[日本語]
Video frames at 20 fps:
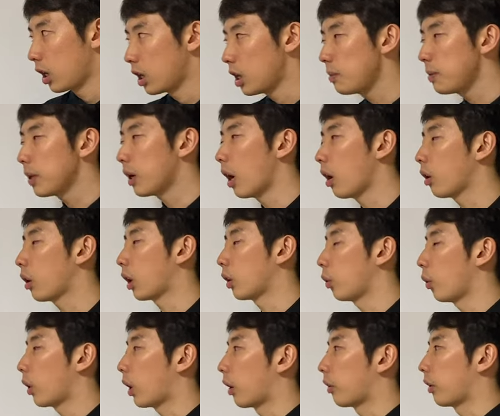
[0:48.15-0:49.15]
意味があるか
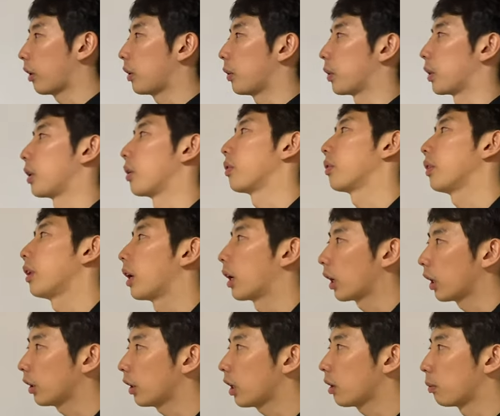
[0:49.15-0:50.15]
どうかはさておきですね
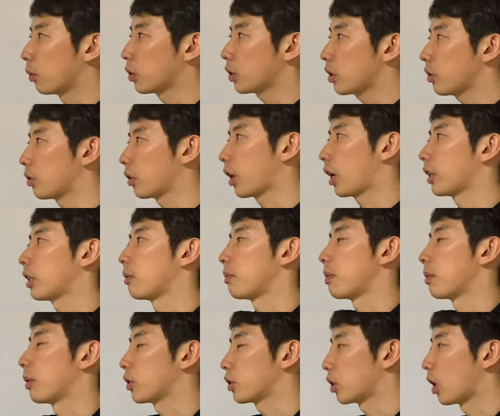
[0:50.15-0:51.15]
簡単に模式図書いて
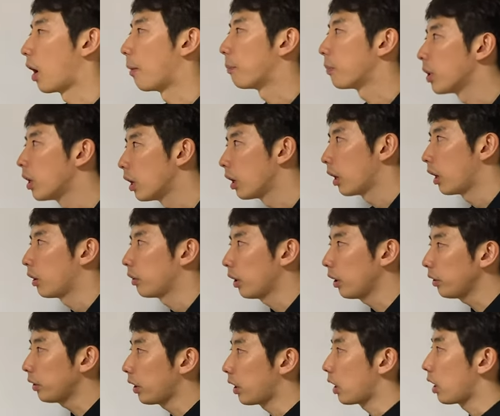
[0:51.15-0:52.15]
みました
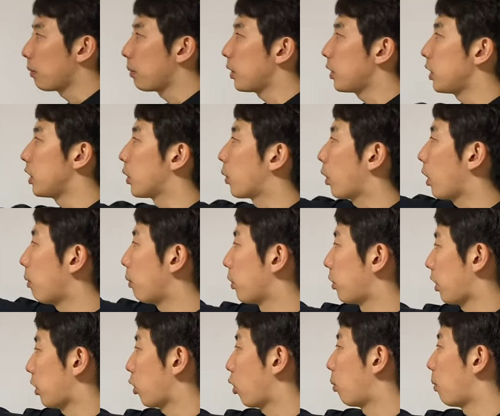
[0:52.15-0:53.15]
3点 ABC これはもう
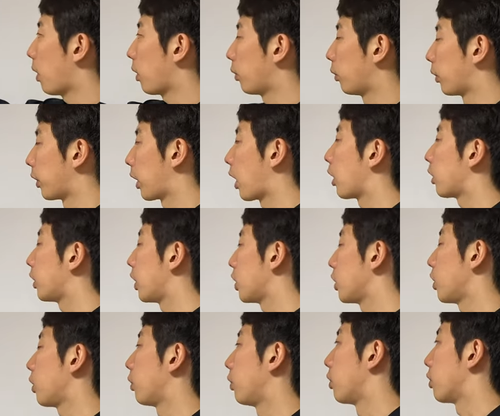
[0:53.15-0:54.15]
座標もあるので確定
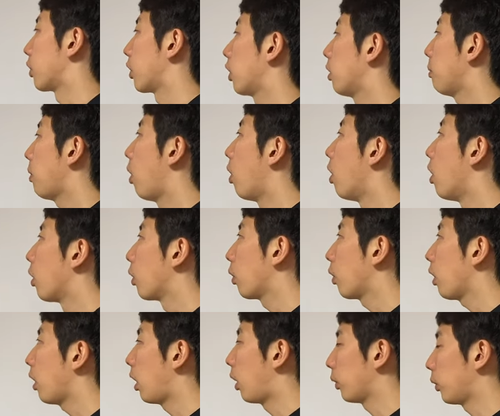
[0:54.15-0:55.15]
してるんですけども
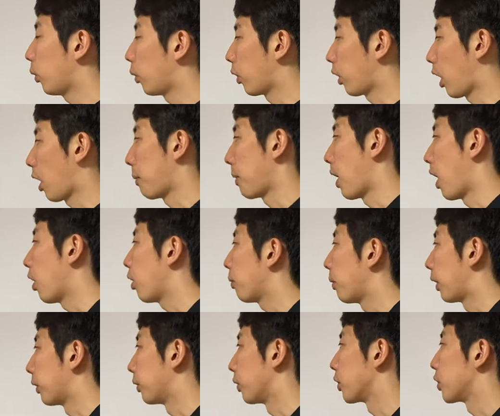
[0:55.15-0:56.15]
これらを通る平面
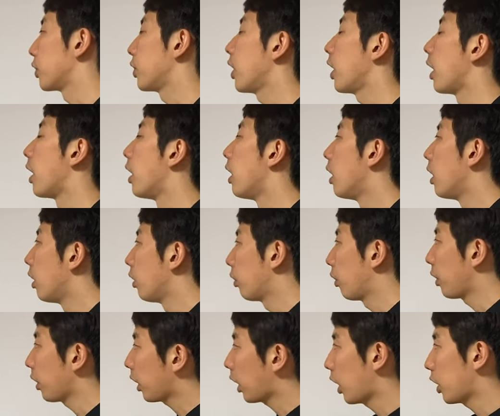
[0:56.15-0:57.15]
α として
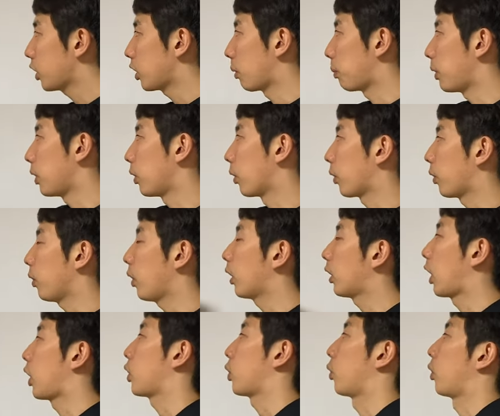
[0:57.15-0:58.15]
それに関して P と Q が
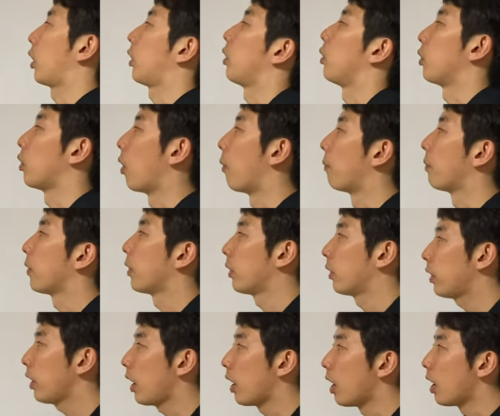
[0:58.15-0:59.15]
対象になってると
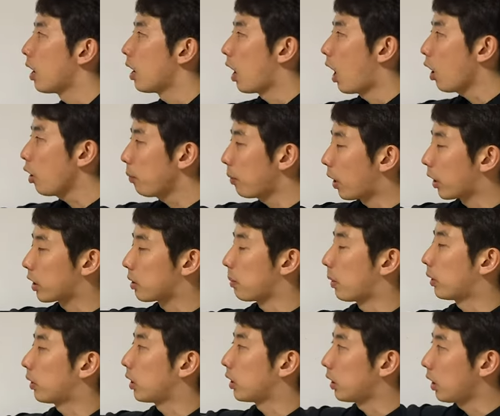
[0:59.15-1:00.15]
で α は決
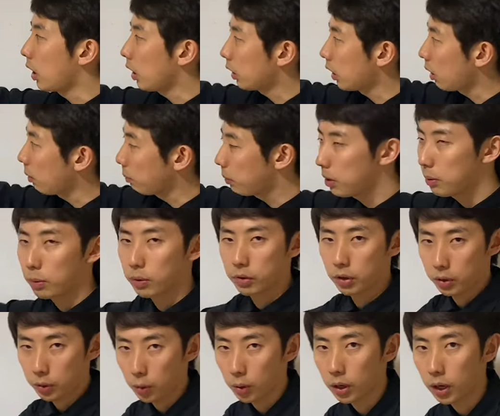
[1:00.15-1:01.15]
まっていて点 P も
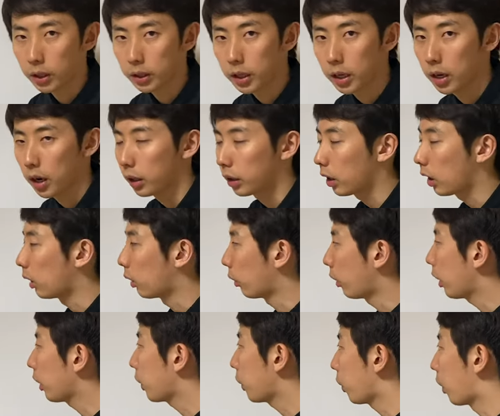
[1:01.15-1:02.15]
座標が与えられているの
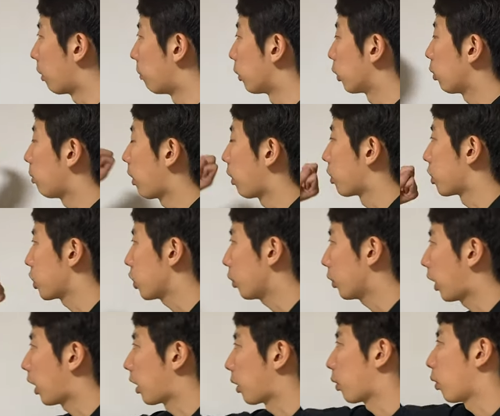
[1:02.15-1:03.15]
で Q が求まるでしょう
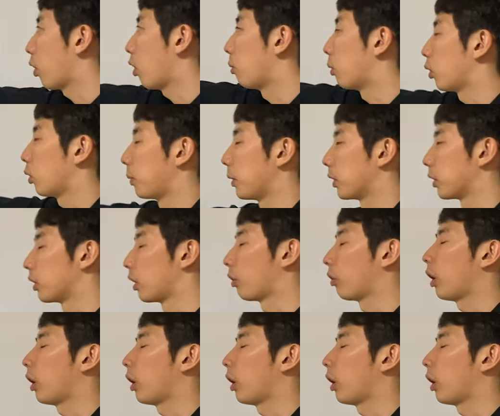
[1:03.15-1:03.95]
だからこれを求めてくだ